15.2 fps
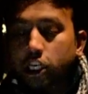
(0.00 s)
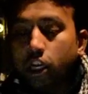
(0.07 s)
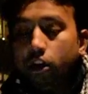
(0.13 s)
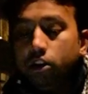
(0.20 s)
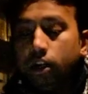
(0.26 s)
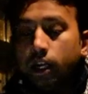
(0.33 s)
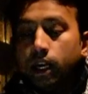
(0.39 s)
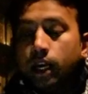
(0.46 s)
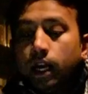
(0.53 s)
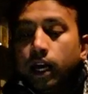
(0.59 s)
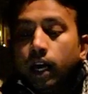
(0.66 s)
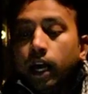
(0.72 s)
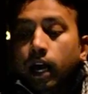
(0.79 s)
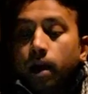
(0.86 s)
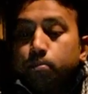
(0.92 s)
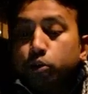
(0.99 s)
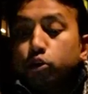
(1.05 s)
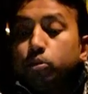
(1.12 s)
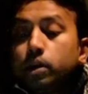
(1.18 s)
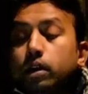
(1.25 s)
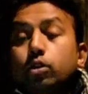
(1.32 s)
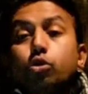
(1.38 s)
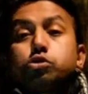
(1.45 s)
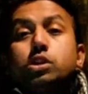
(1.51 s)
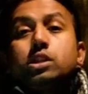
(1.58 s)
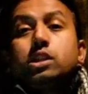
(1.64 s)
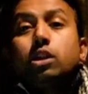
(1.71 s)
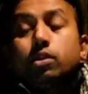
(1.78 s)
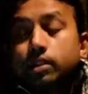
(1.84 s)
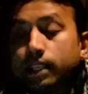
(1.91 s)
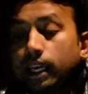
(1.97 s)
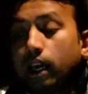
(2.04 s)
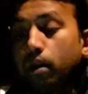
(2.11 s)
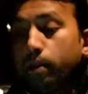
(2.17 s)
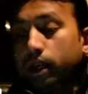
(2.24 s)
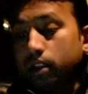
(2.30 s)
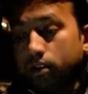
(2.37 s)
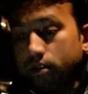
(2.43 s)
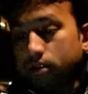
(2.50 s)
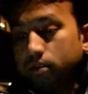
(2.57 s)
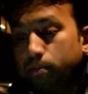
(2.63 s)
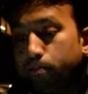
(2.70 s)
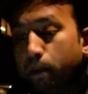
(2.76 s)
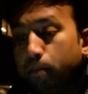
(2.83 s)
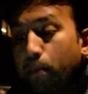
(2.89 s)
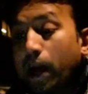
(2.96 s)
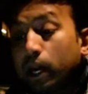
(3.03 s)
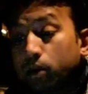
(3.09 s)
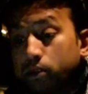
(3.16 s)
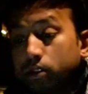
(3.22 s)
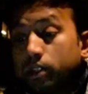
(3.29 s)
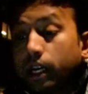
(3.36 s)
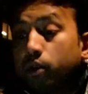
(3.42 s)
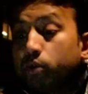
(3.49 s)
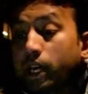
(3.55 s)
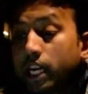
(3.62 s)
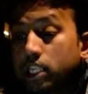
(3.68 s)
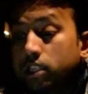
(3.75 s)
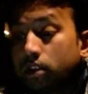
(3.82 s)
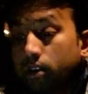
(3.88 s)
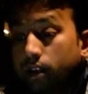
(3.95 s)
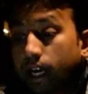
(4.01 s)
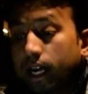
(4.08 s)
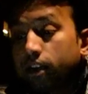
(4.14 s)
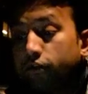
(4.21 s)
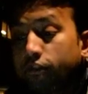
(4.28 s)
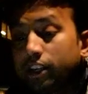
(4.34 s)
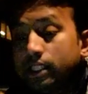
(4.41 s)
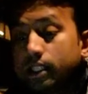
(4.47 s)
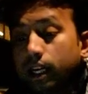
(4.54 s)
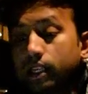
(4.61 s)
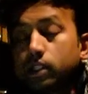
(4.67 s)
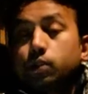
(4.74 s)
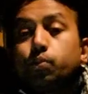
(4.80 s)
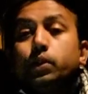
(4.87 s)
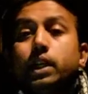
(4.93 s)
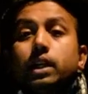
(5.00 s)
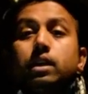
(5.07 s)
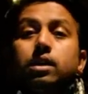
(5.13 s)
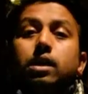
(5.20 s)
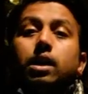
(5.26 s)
ছিল প্রথমে কোশ্চেন ছিল সিঙ্গেল মাদার্স বা প্যারেন্টস এডুকেশন অ্যান্ড ভিসা ইন সুইডেন